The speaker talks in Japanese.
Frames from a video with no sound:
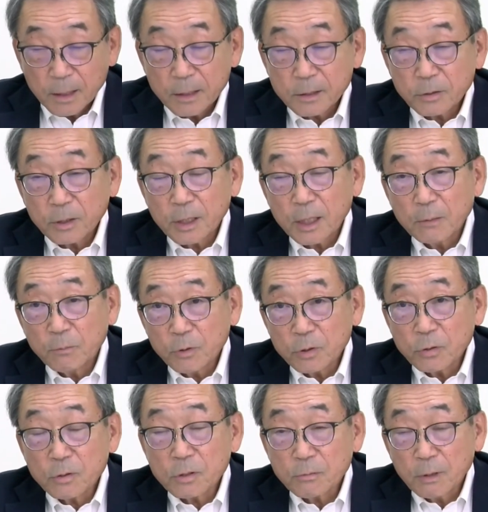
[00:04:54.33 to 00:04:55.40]
それからもう
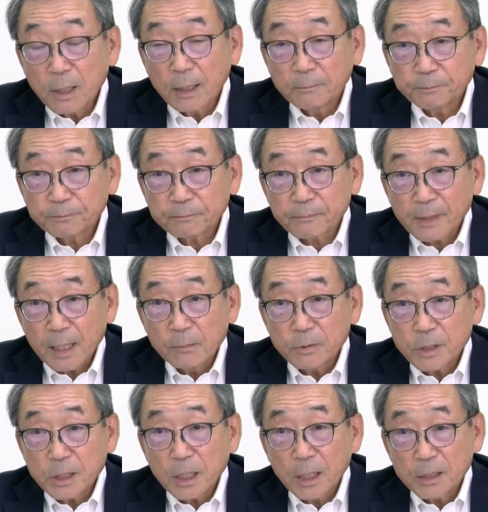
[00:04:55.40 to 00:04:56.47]
一つは株
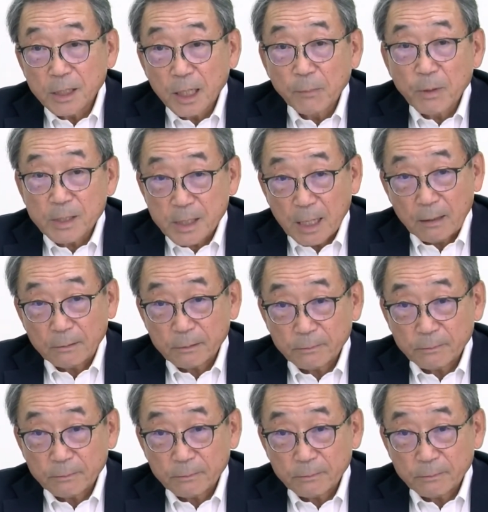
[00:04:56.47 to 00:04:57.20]
式会社ヤマサ